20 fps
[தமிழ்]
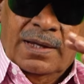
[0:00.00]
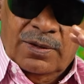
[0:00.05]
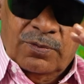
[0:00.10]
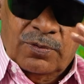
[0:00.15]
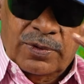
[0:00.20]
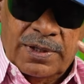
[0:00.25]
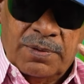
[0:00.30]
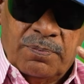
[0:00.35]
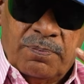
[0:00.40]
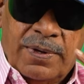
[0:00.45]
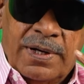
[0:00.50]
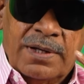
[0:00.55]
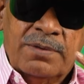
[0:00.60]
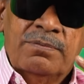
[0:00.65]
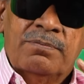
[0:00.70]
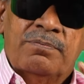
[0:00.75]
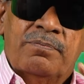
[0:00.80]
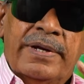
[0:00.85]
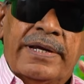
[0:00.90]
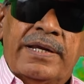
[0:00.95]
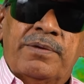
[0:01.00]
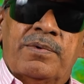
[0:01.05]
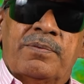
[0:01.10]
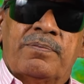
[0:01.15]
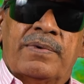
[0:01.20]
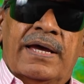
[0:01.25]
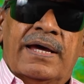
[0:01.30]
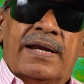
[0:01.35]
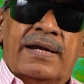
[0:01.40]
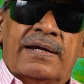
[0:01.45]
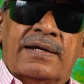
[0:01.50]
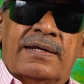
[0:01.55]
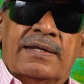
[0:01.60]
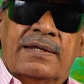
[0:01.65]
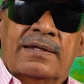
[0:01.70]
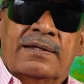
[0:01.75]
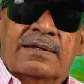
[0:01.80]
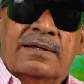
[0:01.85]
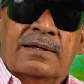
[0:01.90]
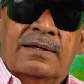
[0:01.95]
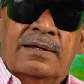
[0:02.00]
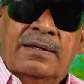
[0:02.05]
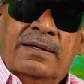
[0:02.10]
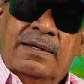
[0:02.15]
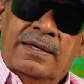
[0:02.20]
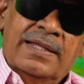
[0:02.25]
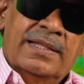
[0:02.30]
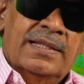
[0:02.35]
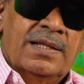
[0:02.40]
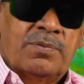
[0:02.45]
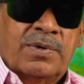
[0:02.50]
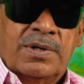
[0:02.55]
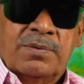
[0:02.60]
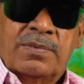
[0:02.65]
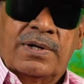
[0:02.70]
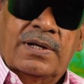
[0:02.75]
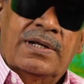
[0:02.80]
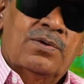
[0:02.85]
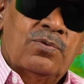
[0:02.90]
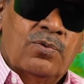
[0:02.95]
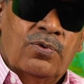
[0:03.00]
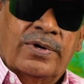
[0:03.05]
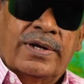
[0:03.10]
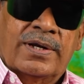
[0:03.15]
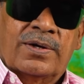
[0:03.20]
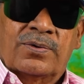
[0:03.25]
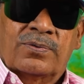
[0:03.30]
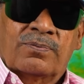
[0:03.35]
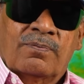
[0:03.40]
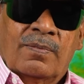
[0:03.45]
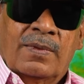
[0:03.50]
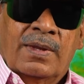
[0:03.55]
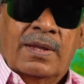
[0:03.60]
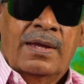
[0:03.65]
இவருடைய படம் மினிமம் கேரண்டி எந்த படம் ஆனாலும் ஓடிடும்